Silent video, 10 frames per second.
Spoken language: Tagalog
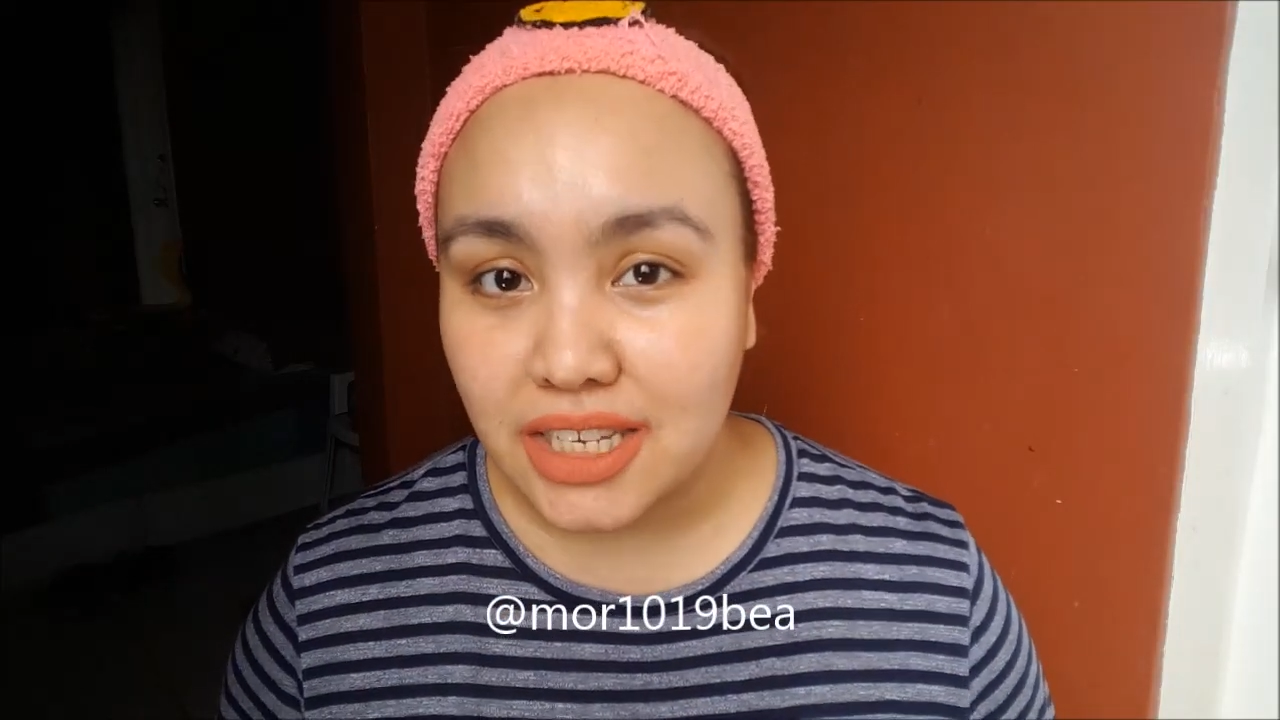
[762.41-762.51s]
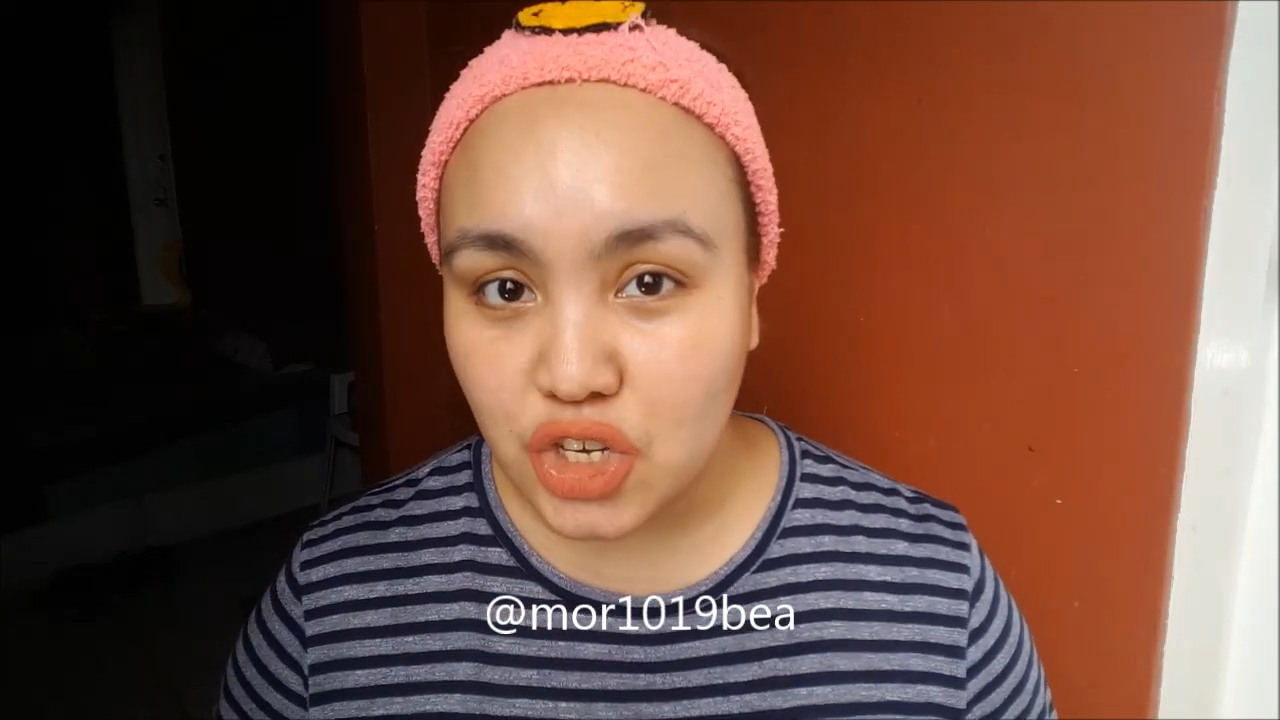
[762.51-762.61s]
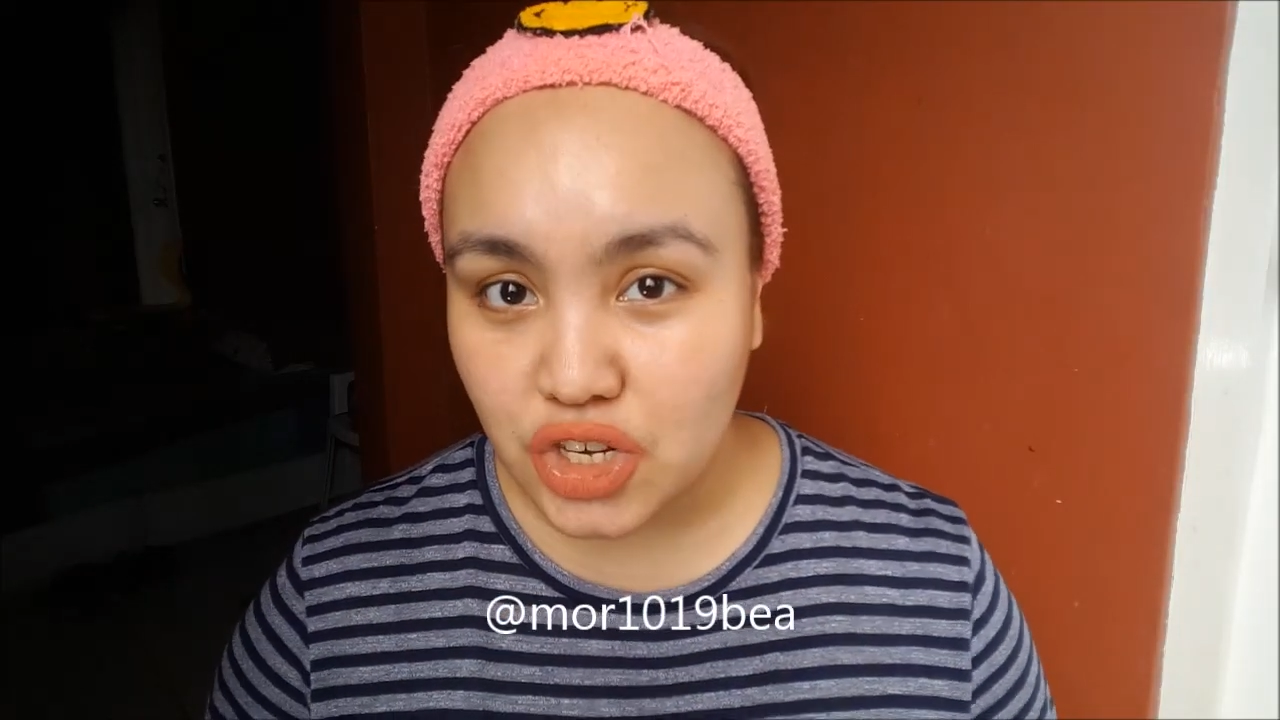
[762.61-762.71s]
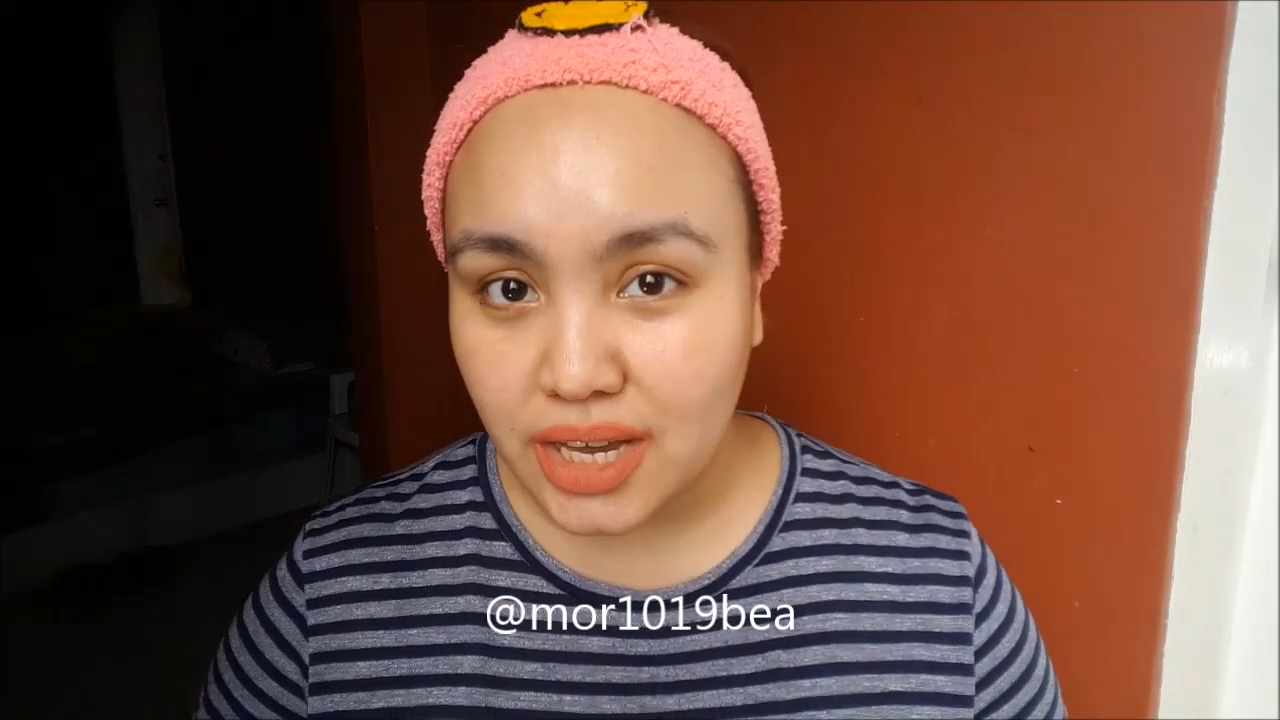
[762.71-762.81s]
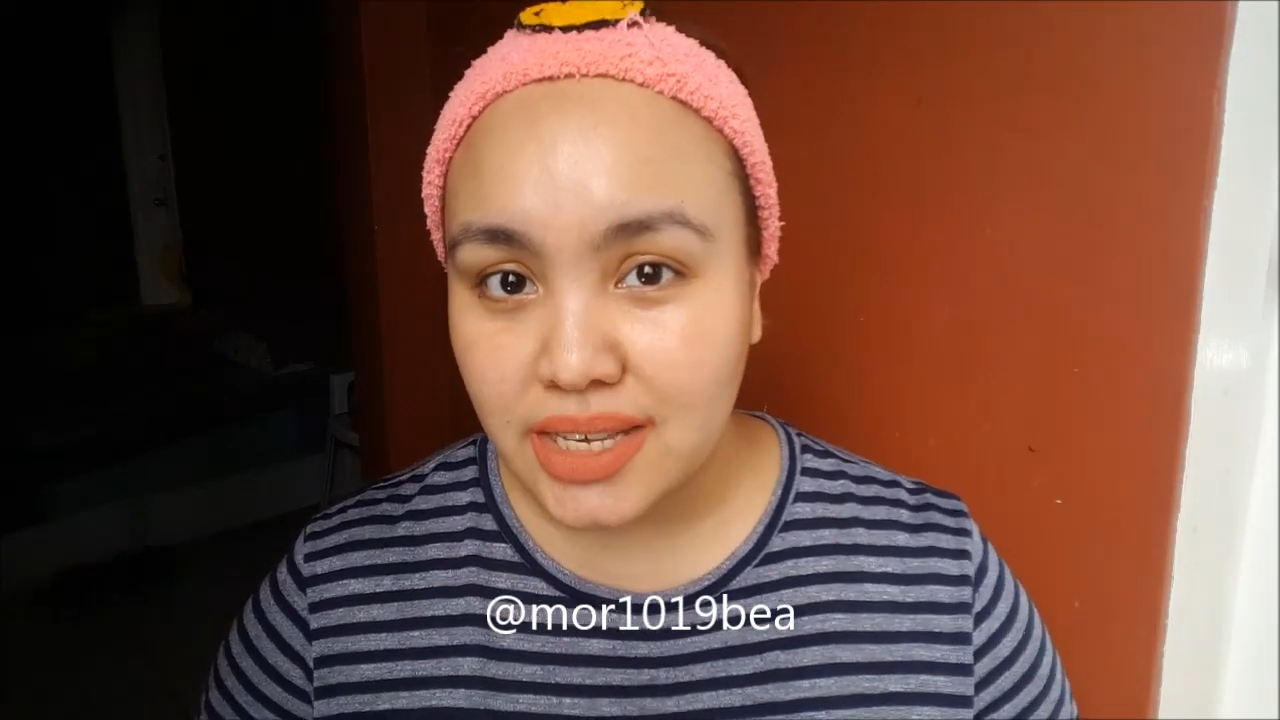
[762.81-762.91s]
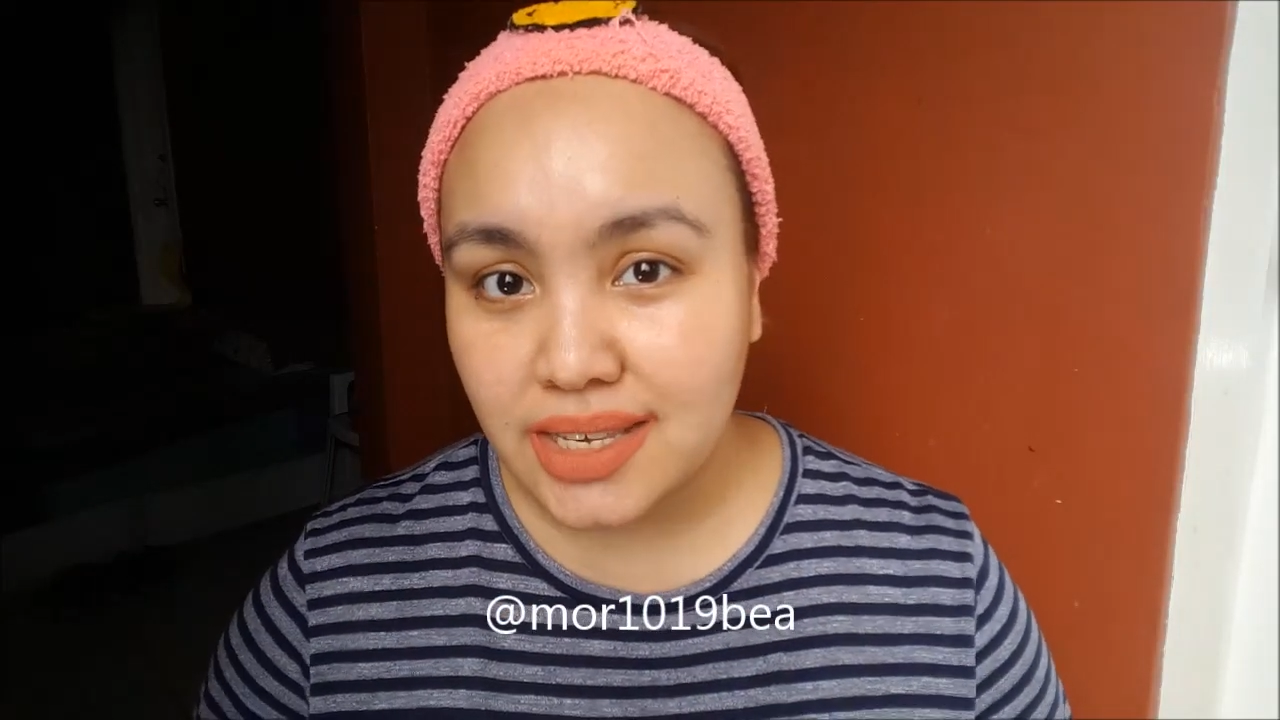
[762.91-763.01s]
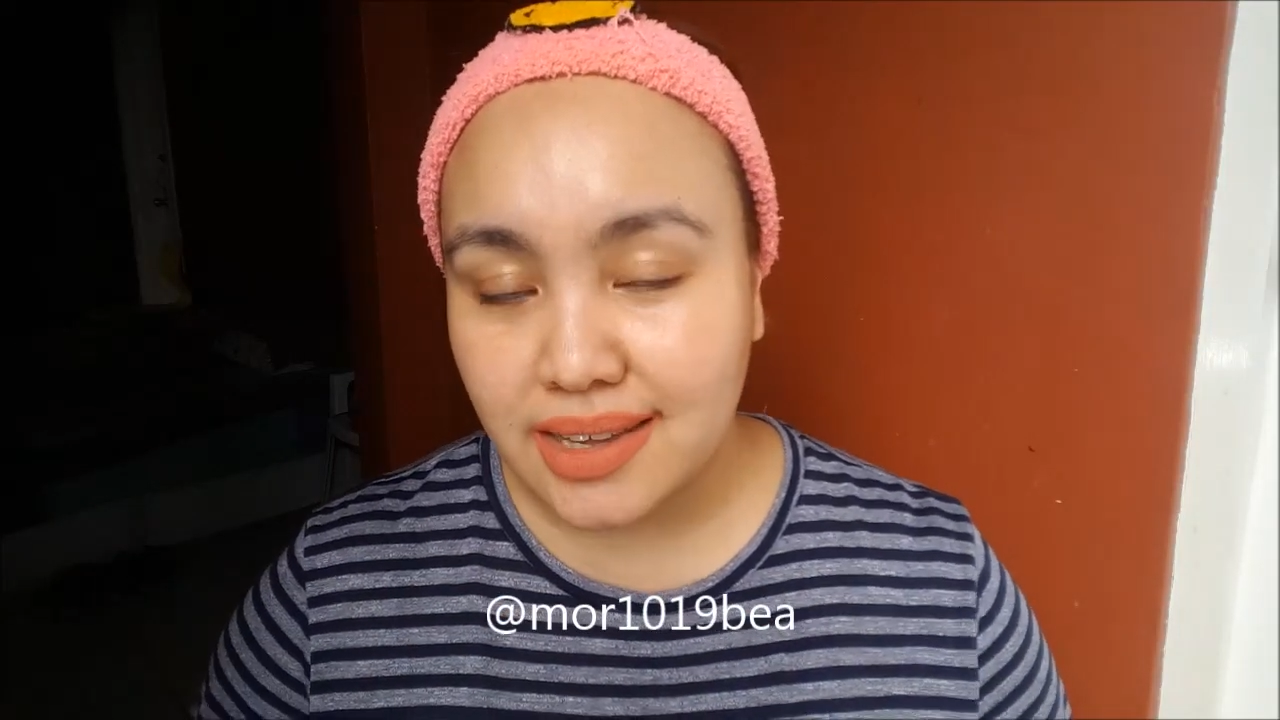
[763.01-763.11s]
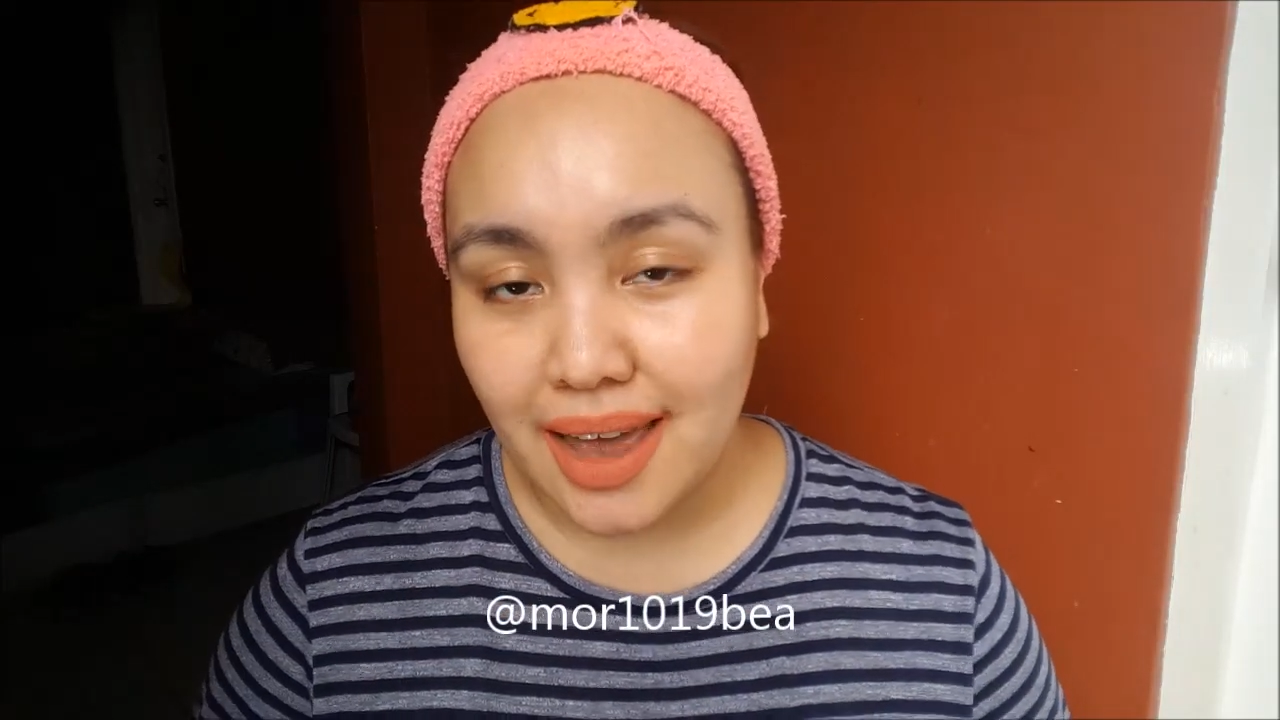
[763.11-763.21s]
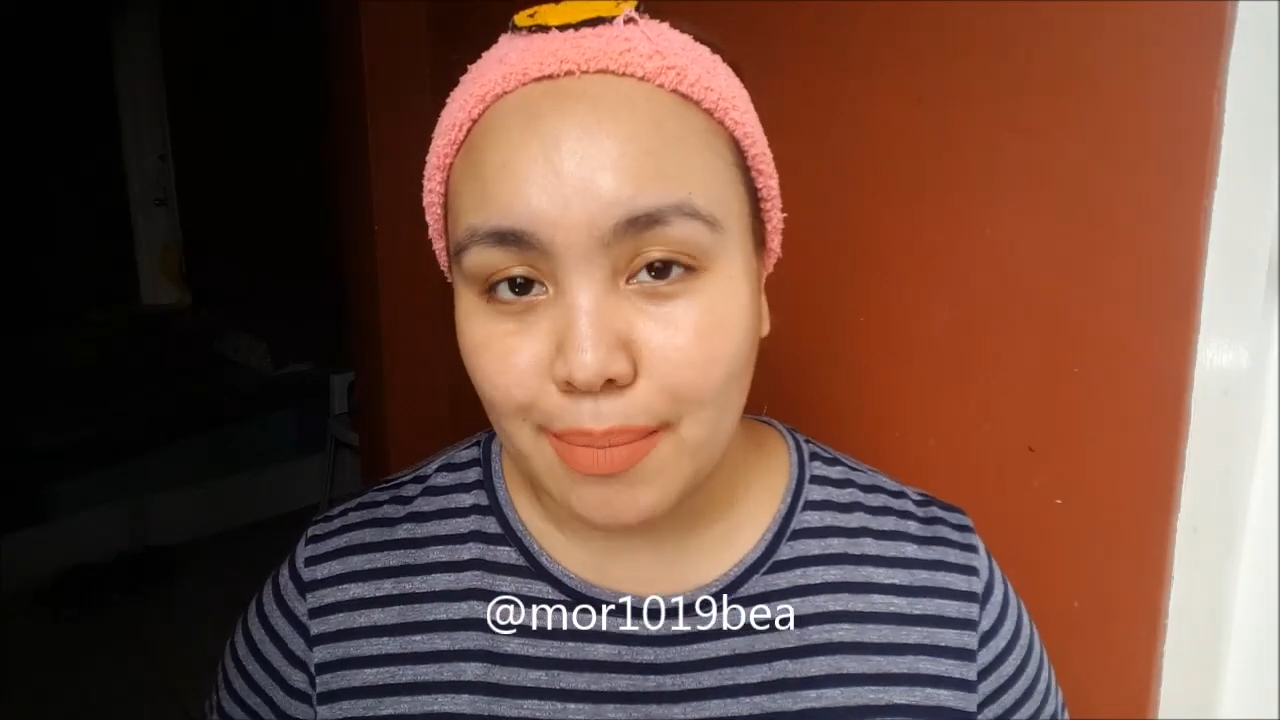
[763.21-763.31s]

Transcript: DJs ng